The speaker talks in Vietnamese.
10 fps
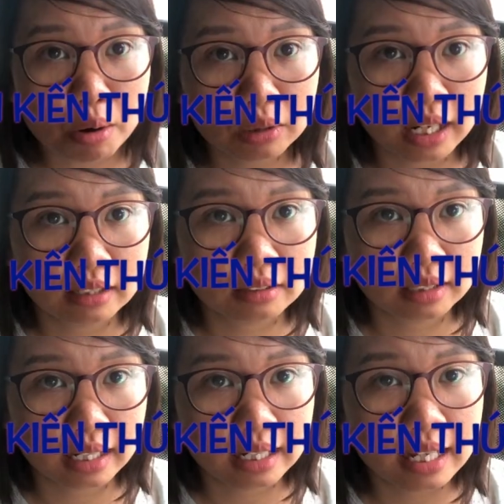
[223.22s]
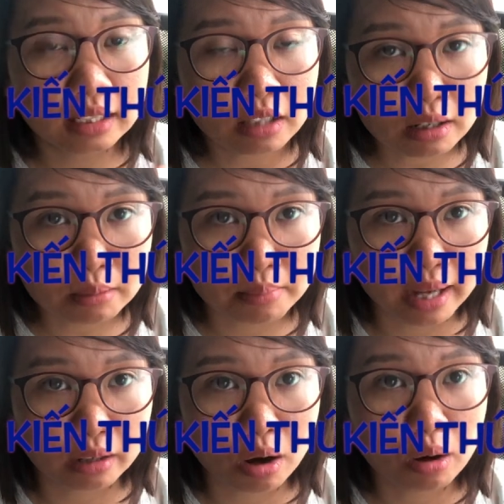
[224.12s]
ôn lại được cái kiến thức mà
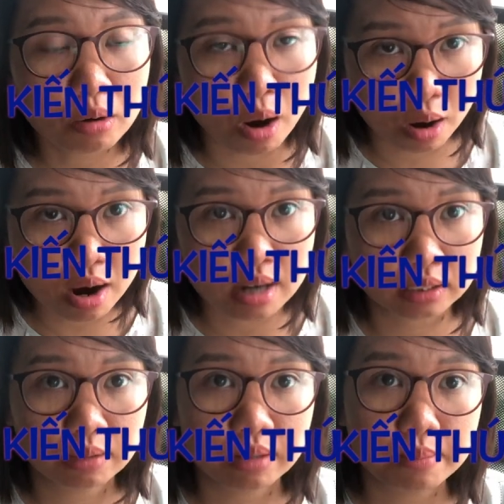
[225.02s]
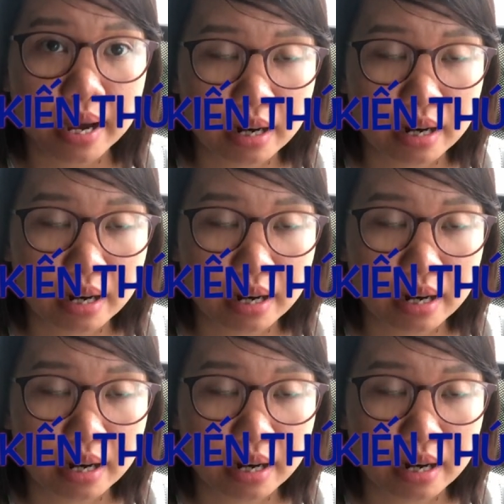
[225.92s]
nó có ở trong cái bài